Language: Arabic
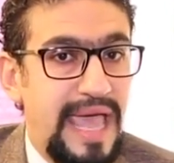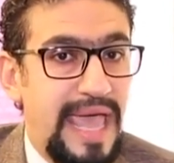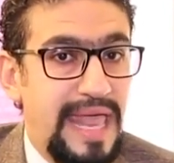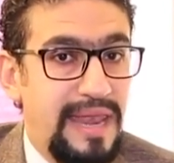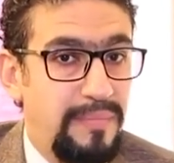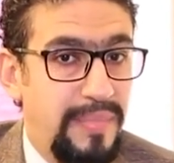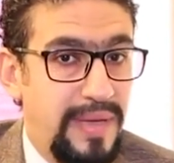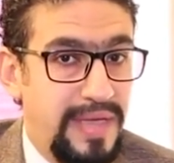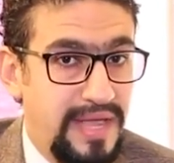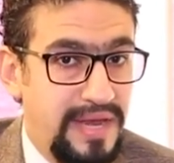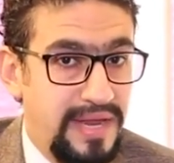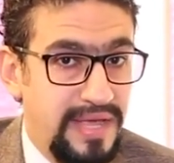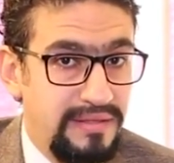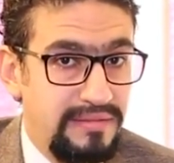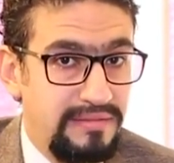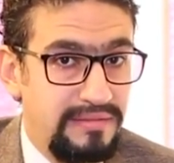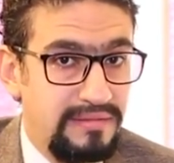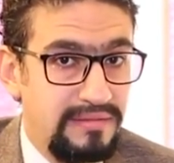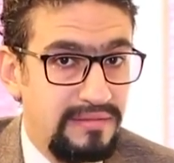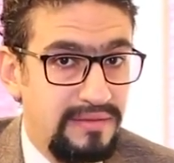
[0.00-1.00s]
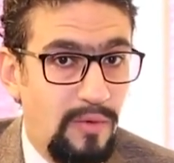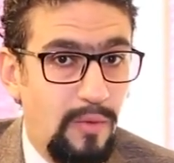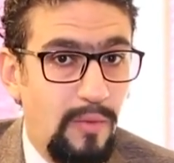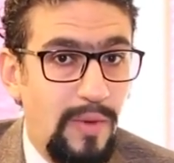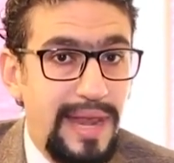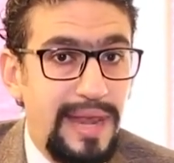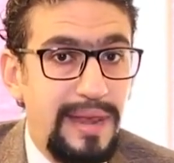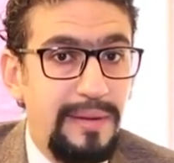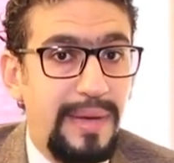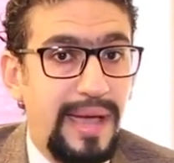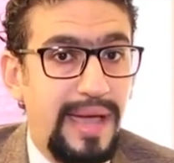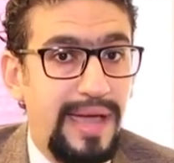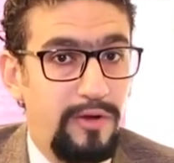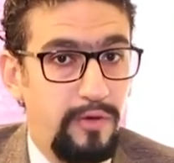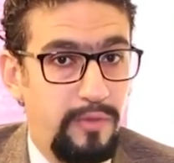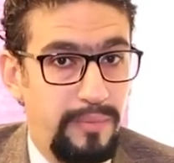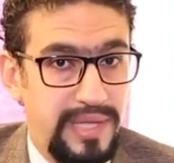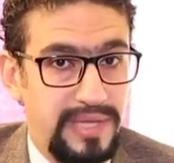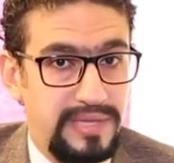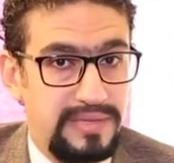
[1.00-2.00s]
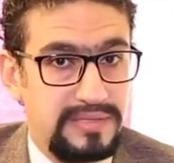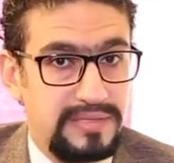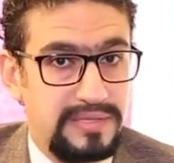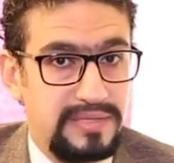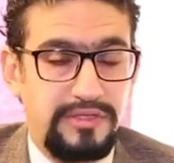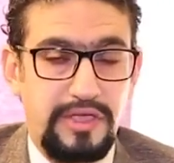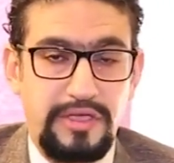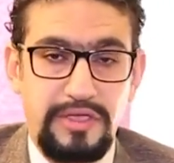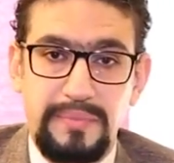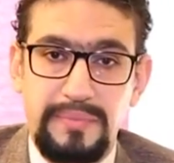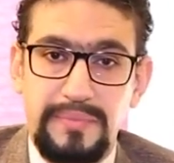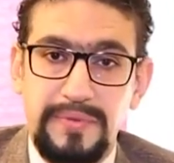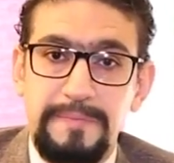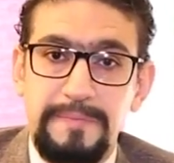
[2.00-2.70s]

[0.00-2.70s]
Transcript: البيانات والمعلومات طيب